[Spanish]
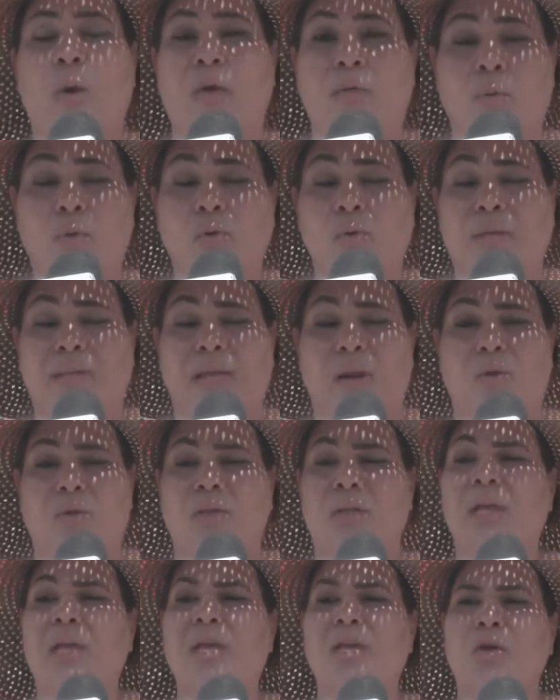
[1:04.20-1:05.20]
los adultos hasta
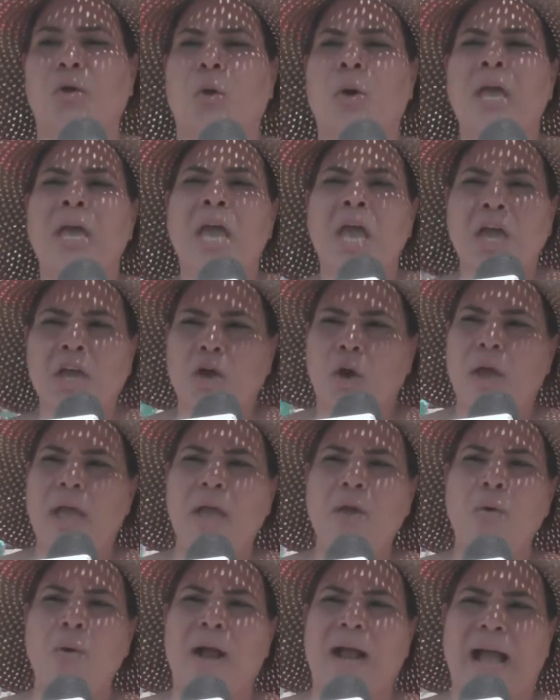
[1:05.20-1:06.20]
los niños, y hoy
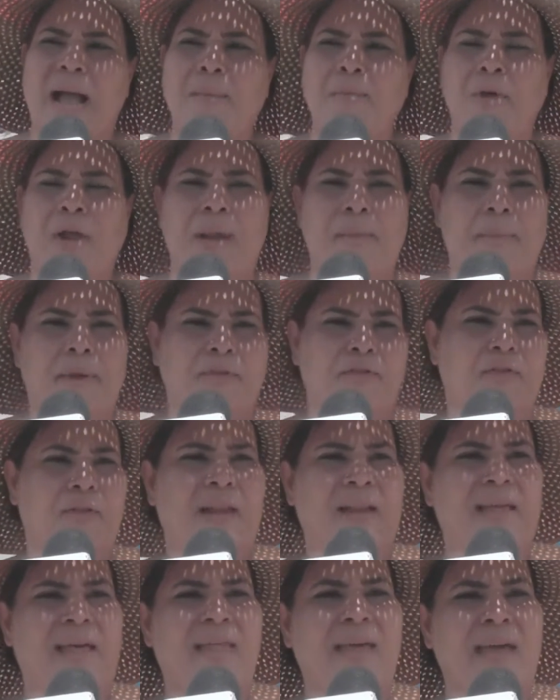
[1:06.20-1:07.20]
hay un cambio en la
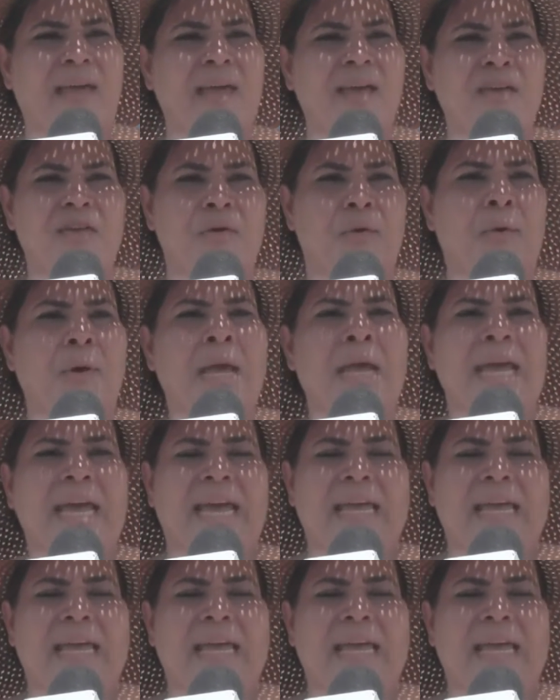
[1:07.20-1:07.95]
personalidad de ellos.